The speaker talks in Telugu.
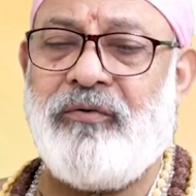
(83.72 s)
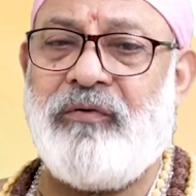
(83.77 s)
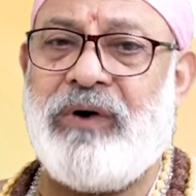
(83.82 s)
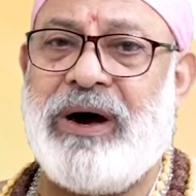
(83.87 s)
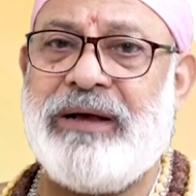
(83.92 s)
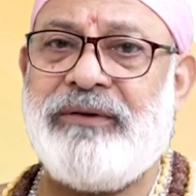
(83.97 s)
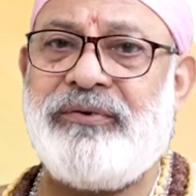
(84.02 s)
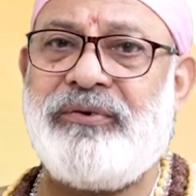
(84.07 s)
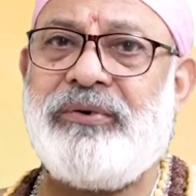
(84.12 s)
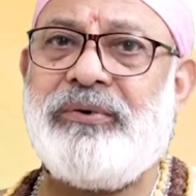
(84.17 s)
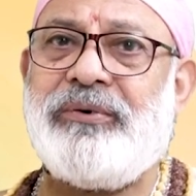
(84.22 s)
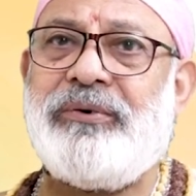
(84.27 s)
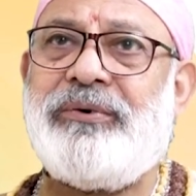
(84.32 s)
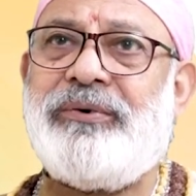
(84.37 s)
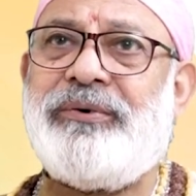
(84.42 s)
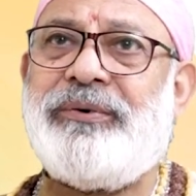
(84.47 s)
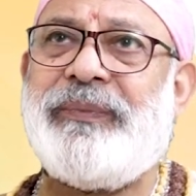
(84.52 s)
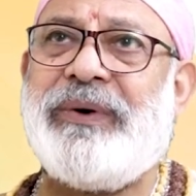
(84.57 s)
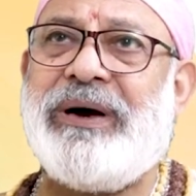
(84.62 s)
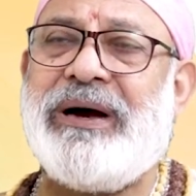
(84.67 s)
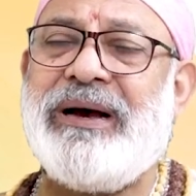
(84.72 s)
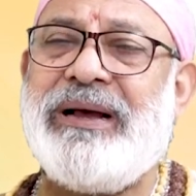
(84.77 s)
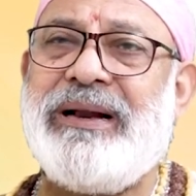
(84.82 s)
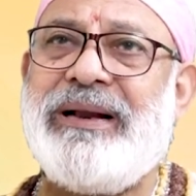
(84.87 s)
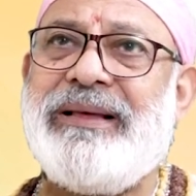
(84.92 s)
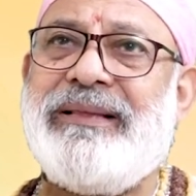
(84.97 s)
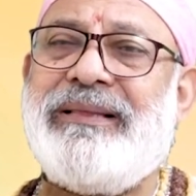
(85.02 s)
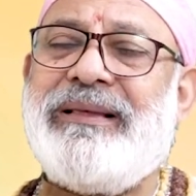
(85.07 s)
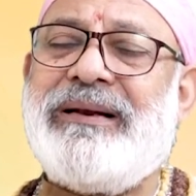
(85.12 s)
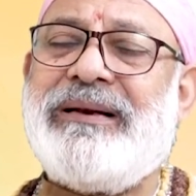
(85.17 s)
వాస్తు
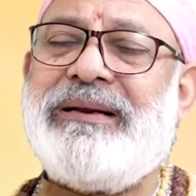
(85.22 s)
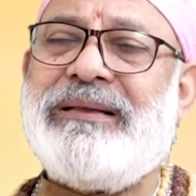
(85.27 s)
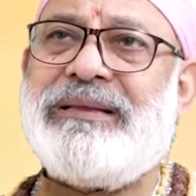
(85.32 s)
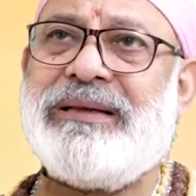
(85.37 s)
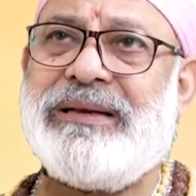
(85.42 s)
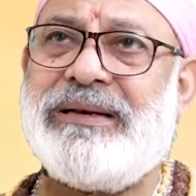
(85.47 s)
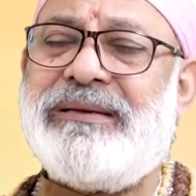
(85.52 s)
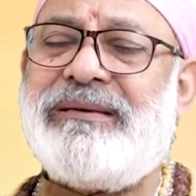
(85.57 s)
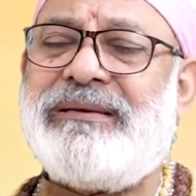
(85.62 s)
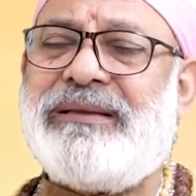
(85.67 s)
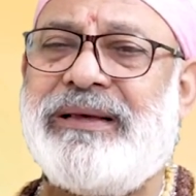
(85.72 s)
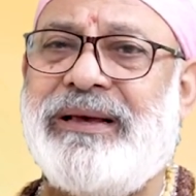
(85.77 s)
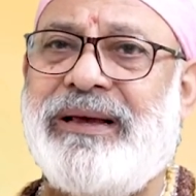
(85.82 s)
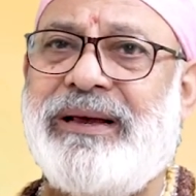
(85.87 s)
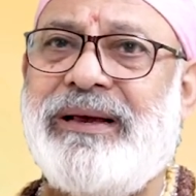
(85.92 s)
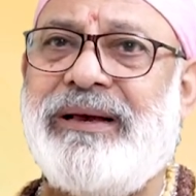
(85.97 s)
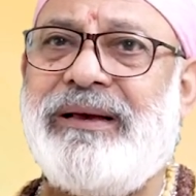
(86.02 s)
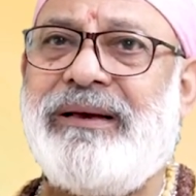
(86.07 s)
బాగలేదని తెలిస్తే